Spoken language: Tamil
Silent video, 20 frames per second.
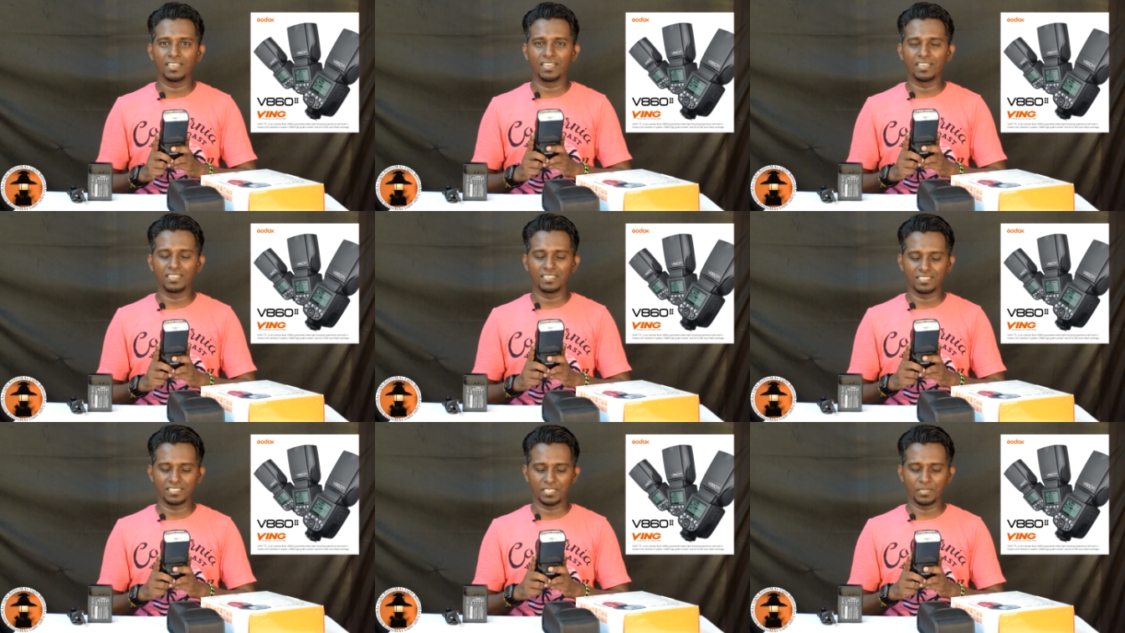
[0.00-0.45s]

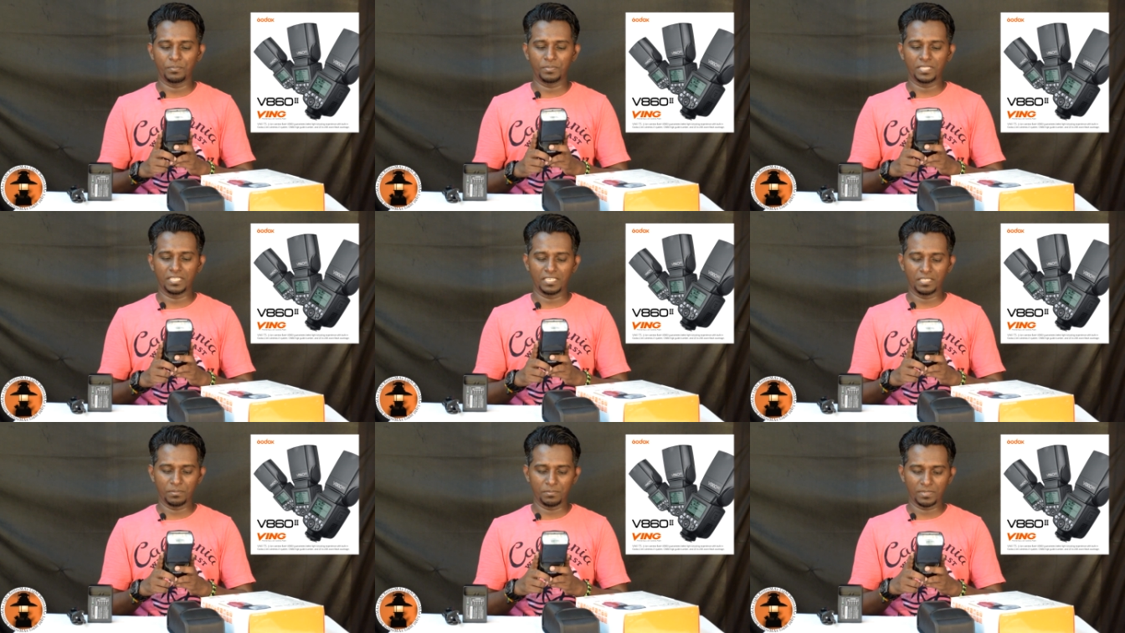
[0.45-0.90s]
ஆ
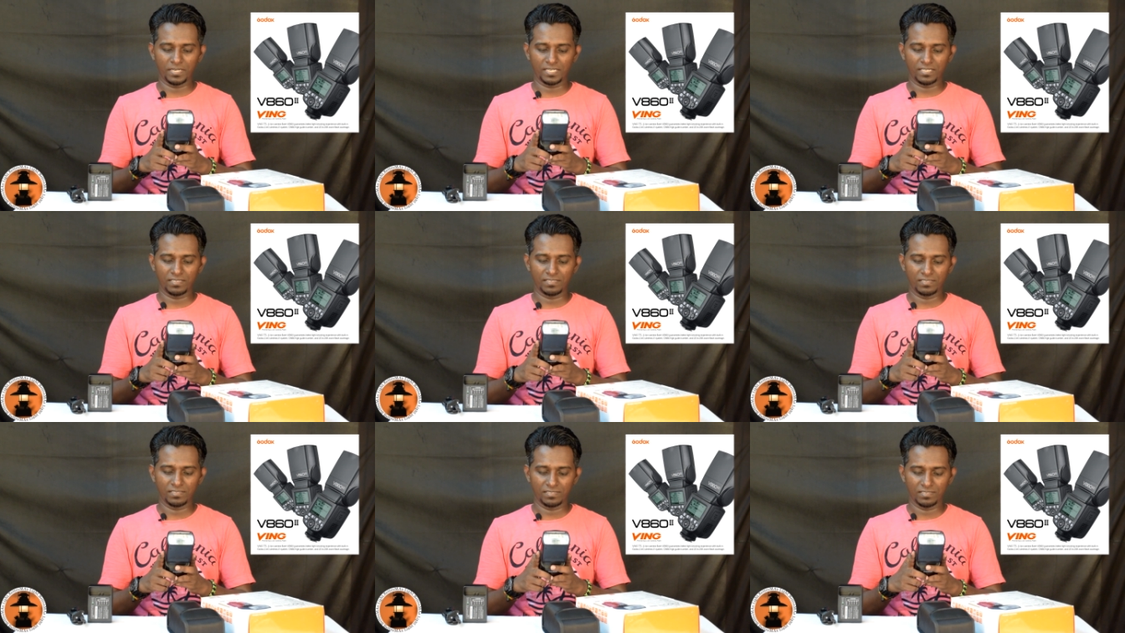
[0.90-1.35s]
இப்போ தெரியுது
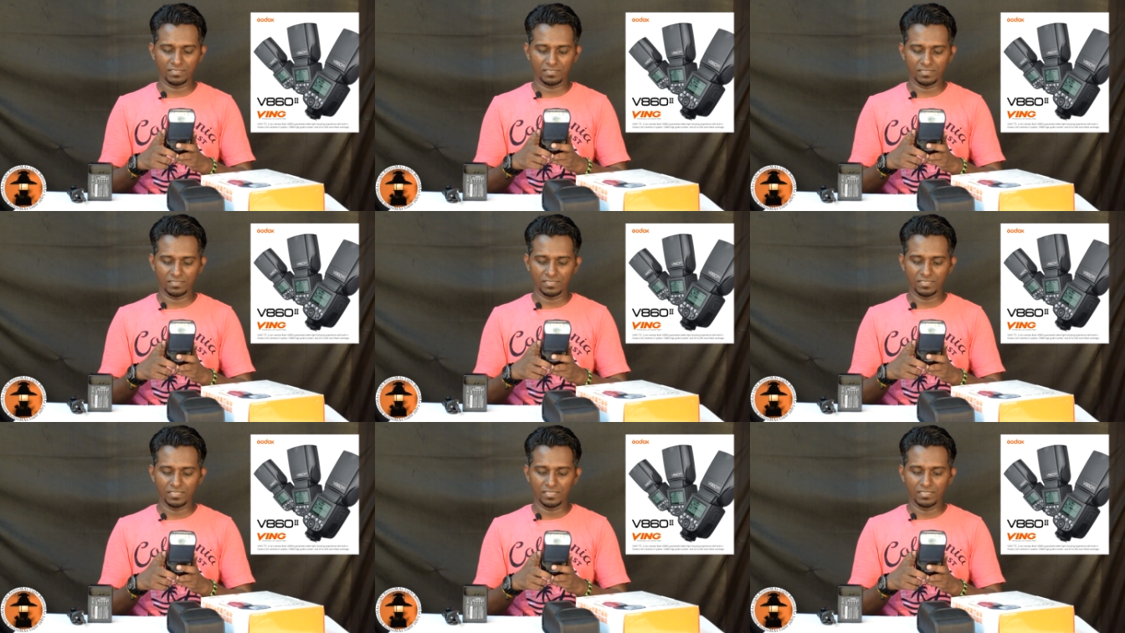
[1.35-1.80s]
பாருங்கள்
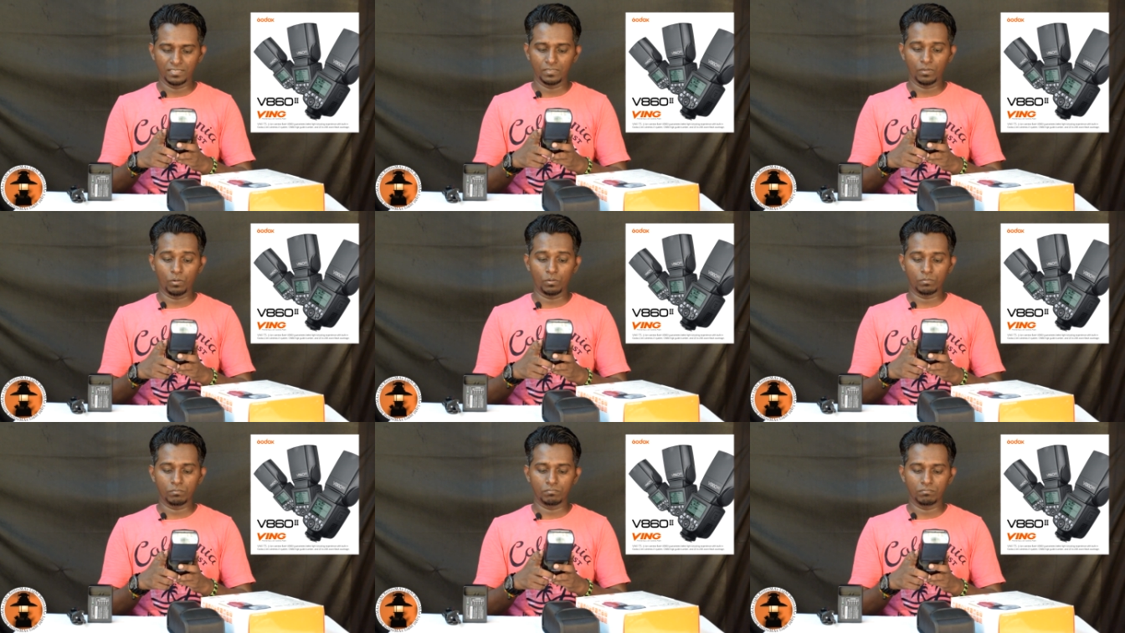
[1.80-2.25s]

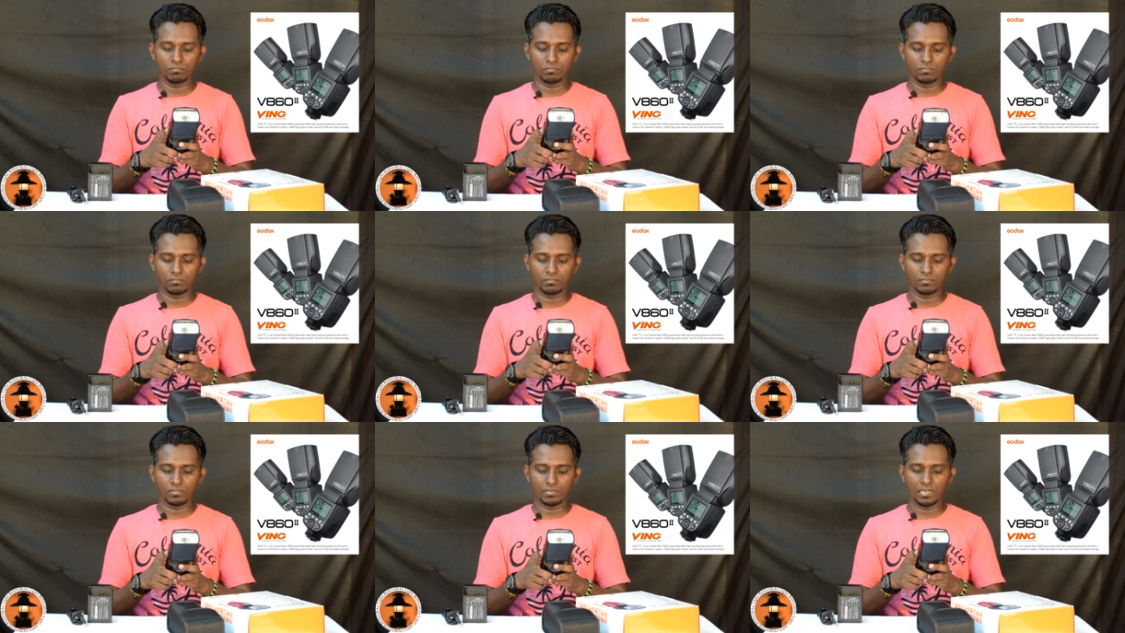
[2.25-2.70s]
ஓ
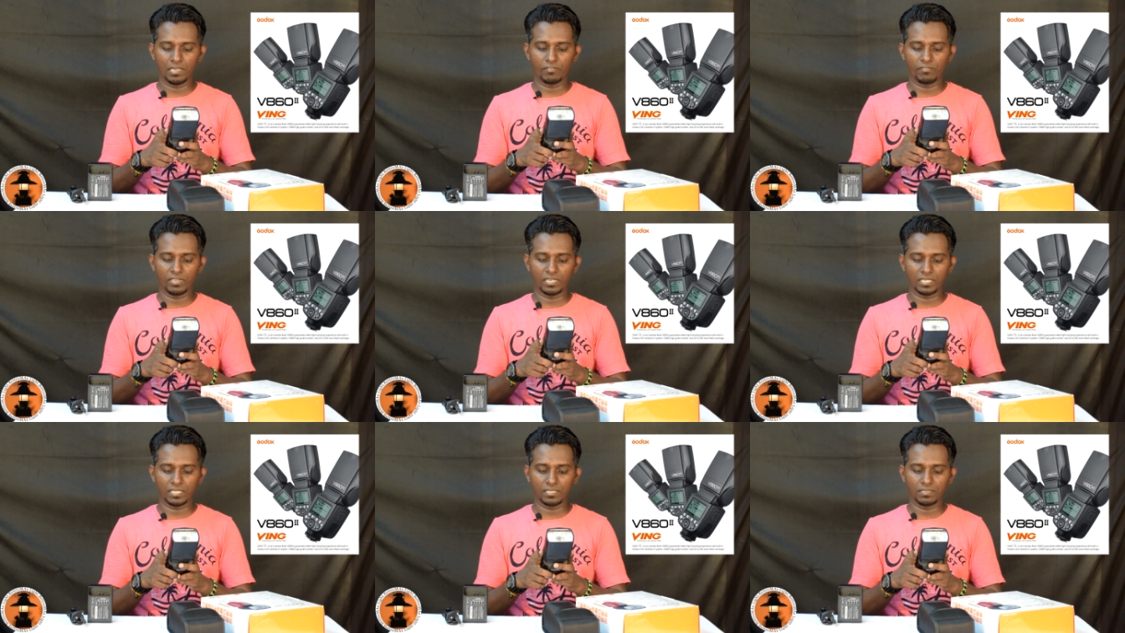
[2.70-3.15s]

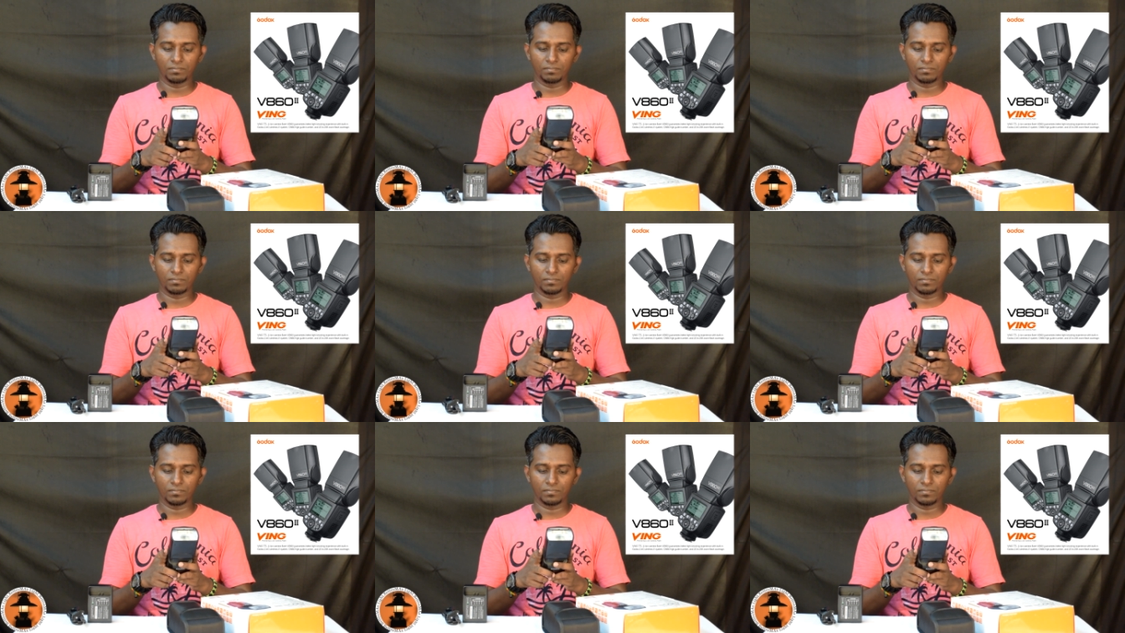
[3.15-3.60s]
ஸ்லேவாக
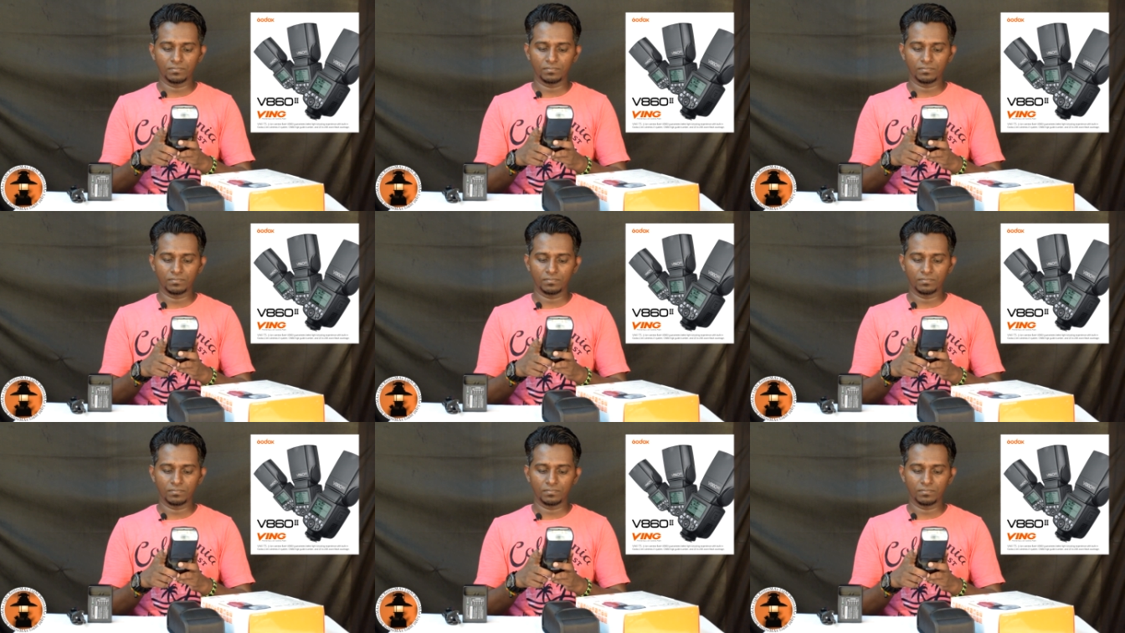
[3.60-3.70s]
இருக்குது